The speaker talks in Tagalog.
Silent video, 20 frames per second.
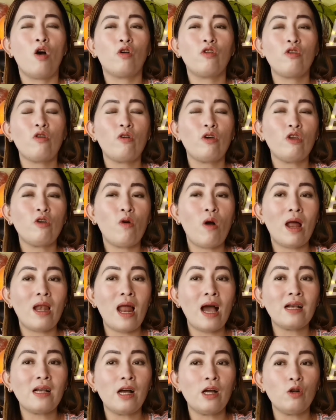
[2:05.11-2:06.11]
or yung inyong
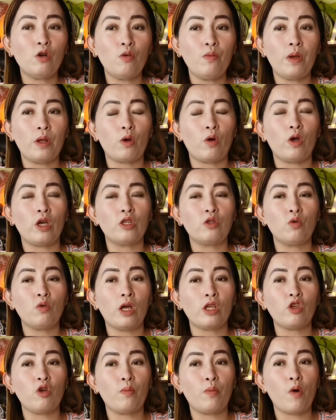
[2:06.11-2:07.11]
alagang numero,
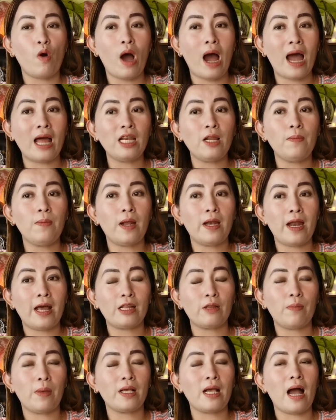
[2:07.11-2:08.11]
isulat nyo po anim na
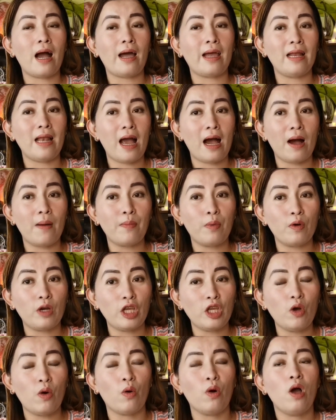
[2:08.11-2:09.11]
nutmeg ang kailangan
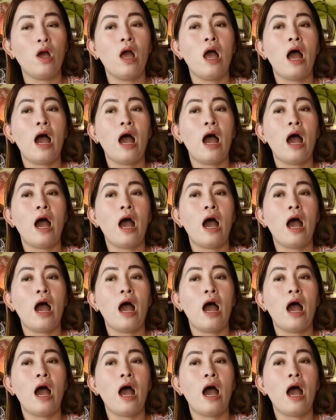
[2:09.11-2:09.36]
po ninyo.